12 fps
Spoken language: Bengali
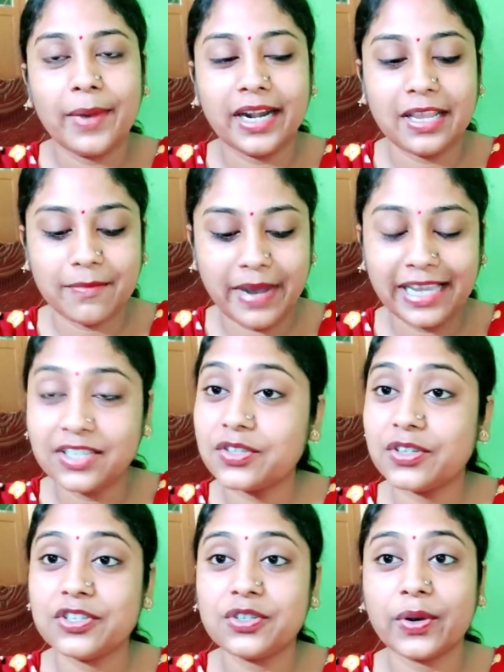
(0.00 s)
মানে মায়ের
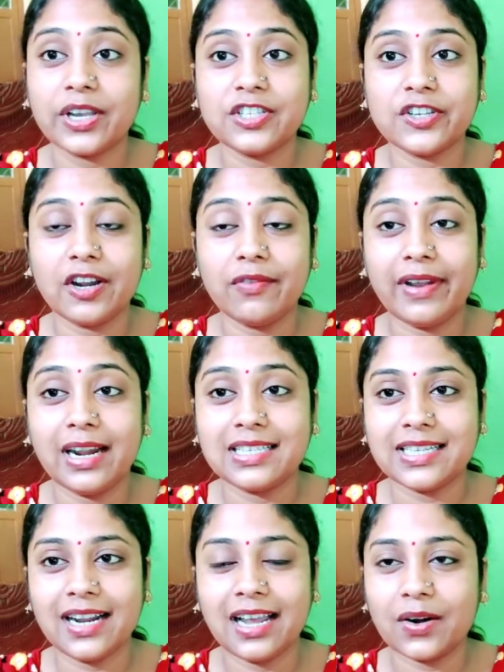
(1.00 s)
জন্য চোখের জল
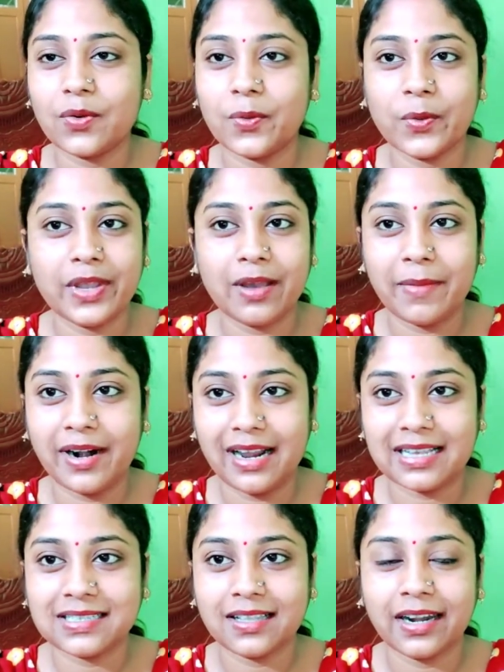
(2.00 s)
ফেলা ছাড়া আর কোনোই আমার
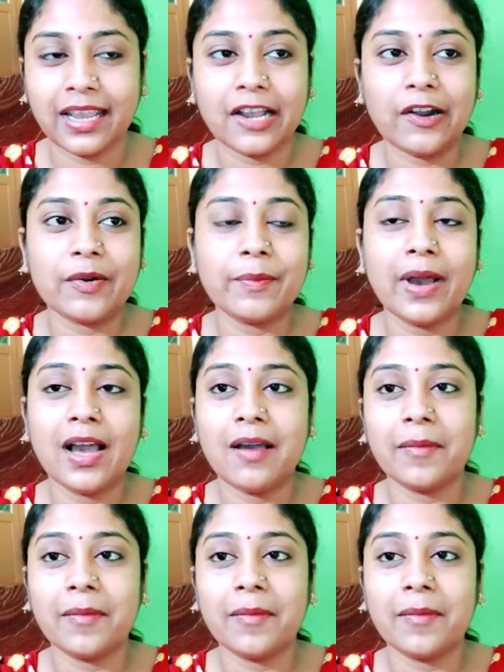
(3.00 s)
রাস্তা নেই কারণ মা